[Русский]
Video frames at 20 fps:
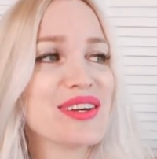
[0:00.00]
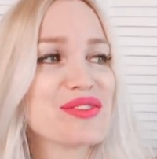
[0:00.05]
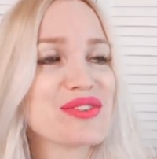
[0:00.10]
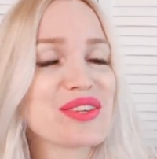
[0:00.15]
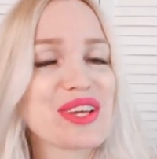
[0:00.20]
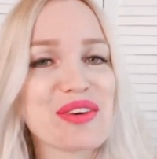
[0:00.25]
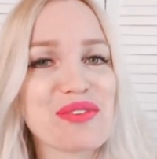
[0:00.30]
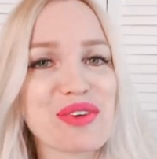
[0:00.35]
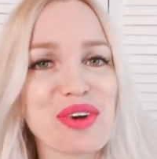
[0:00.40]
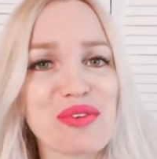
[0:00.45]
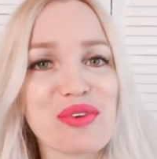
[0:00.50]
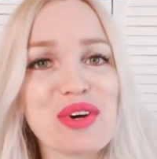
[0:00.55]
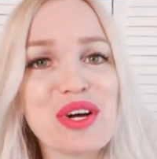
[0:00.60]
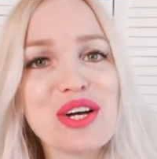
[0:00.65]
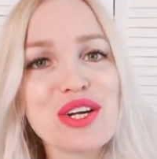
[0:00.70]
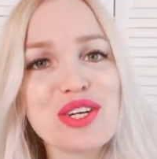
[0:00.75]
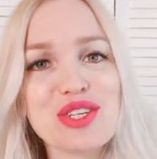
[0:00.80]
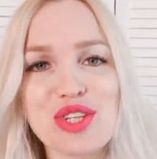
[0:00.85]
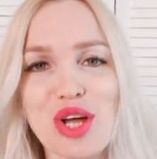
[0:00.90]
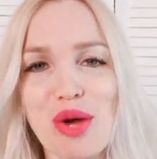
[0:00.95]
и меня прям
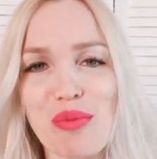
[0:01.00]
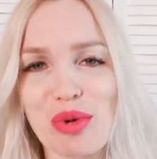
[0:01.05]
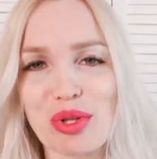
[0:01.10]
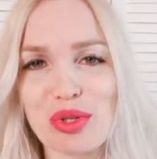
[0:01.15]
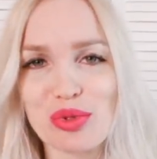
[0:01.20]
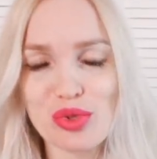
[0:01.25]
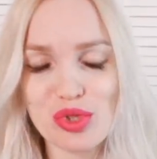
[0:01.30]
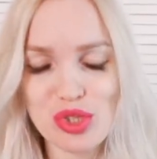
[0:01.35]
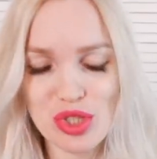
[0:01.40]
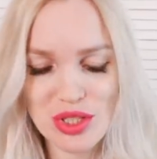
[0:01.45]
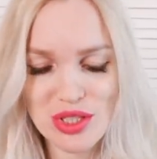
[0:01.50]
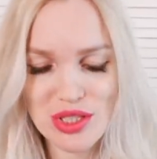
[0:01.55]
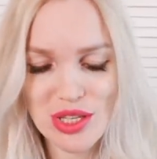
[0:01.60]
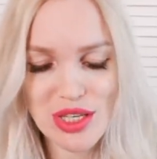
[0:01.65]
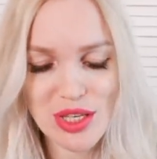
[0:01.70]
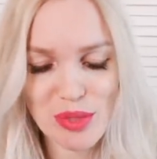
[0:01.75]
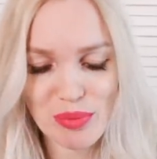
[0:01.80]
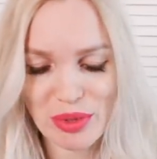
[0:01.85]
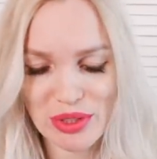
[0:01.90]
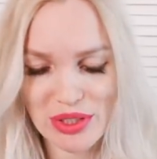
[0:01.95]
жаба душит,
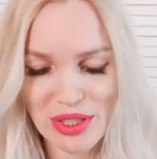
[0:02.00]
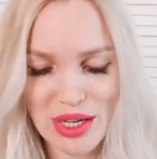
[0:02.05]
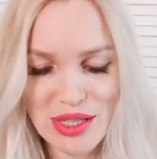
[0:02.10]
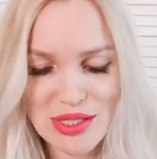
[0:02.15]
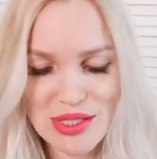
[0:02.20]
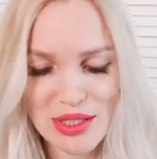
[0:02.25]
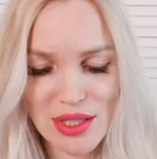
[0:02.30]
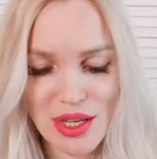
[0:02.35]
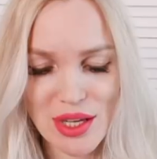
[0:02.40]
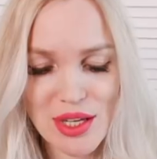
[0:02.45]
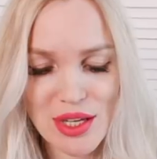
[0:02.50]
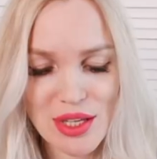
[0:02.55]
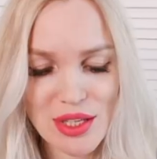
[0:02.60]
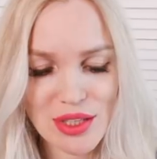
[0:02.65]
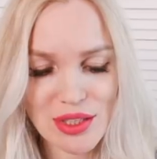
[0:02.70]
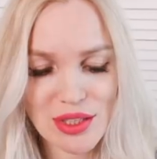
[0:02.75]
деньги потратила,